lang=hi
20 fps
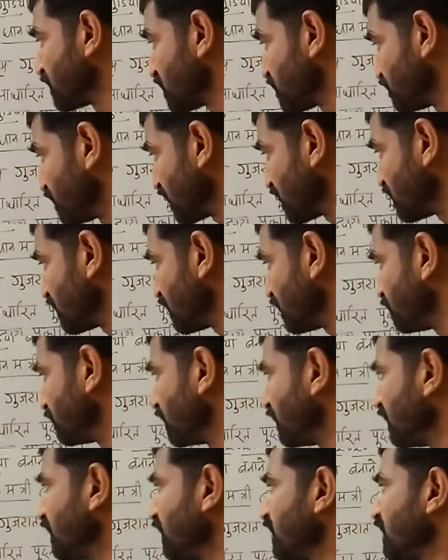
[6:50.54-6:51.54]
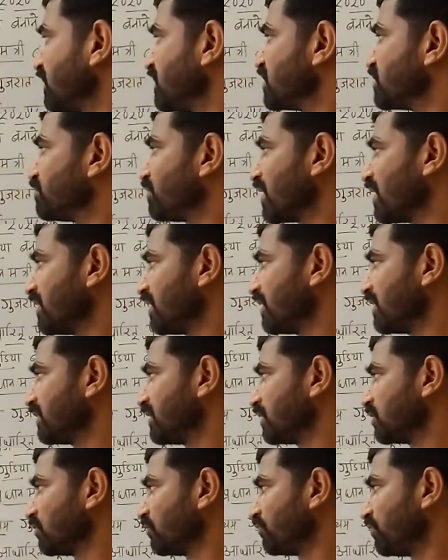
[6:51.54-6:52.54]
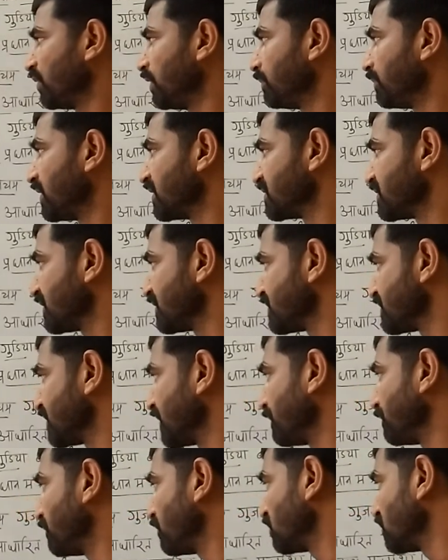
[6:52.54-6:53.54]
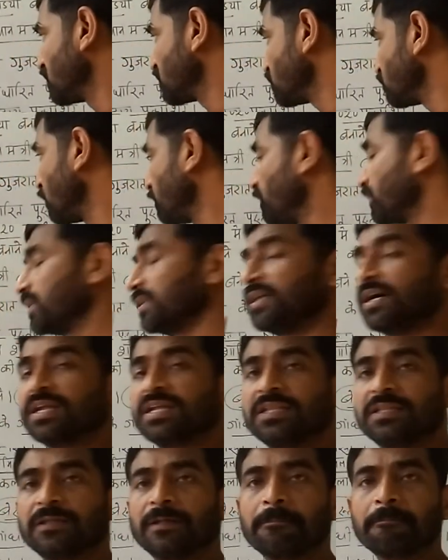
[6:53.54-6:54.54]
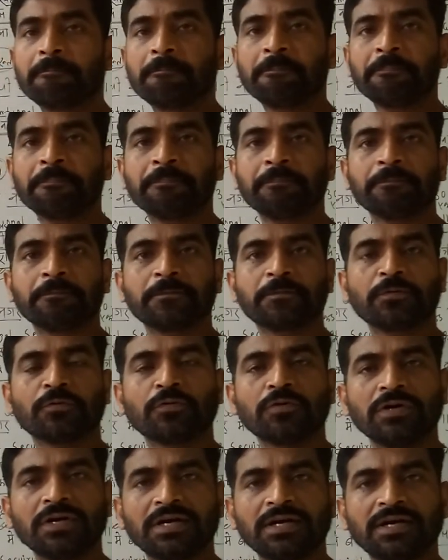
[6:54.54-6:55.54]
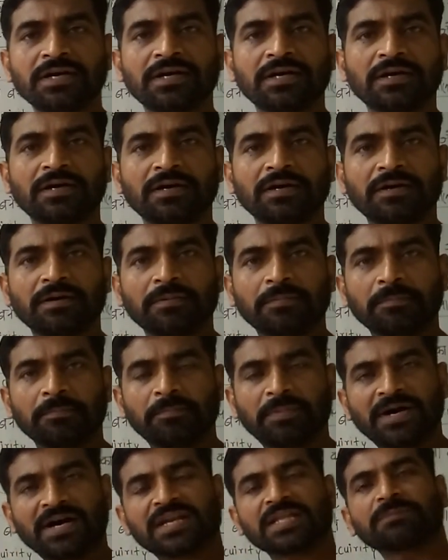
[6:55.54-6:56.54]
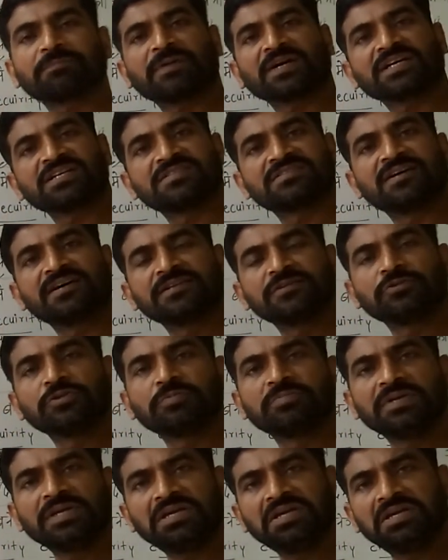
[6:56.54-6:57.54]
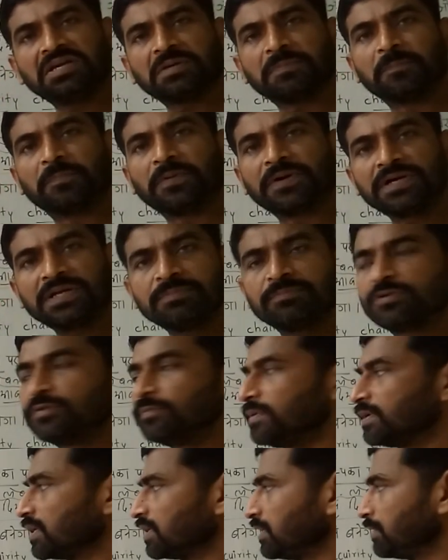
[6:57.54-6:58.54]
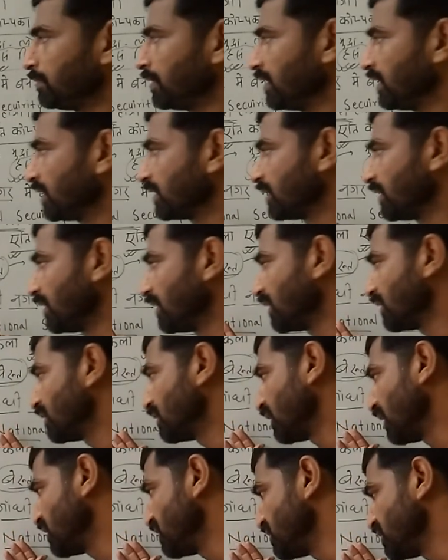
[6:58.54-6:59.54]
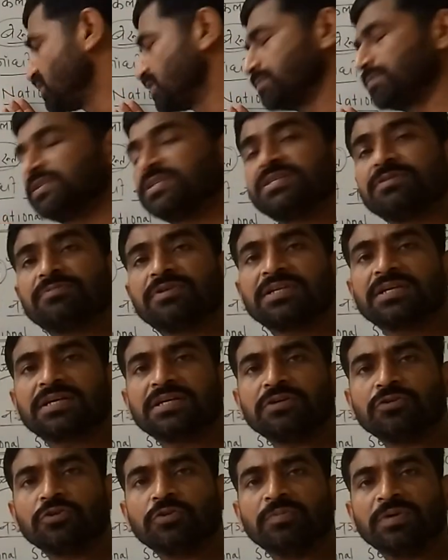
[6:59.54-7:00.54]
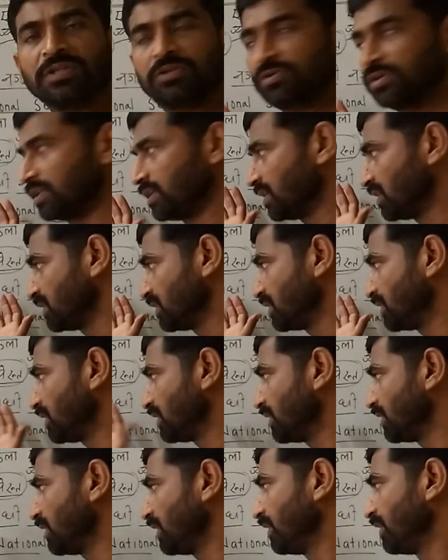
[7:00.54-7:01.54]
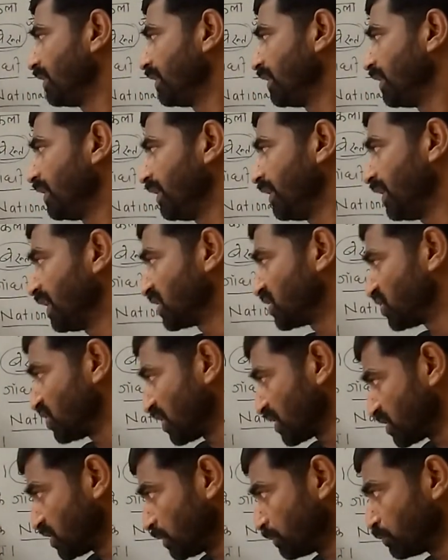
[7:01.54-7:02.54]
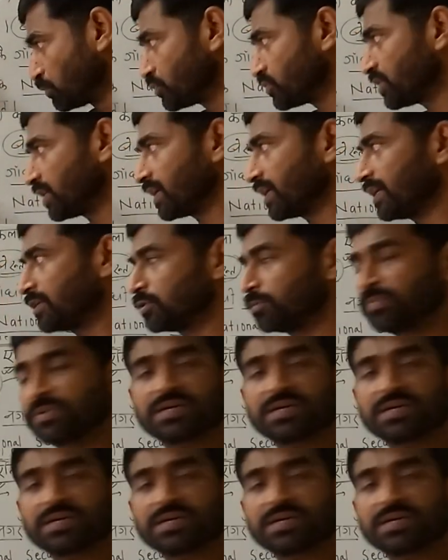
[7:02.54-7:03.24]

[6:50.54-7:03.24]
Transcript: परस्पेक्टिव किस पर आधारित है तो फील्ड मार्शल सैम मॉनिक सौ पर आधारित है जो भारत पाकिस्तान युद्ध में एक बड़ी भूमिका निभाया था 1971 के युद्ध में तो ये ध्यान देना है एक चर्चित पुस्तक है जो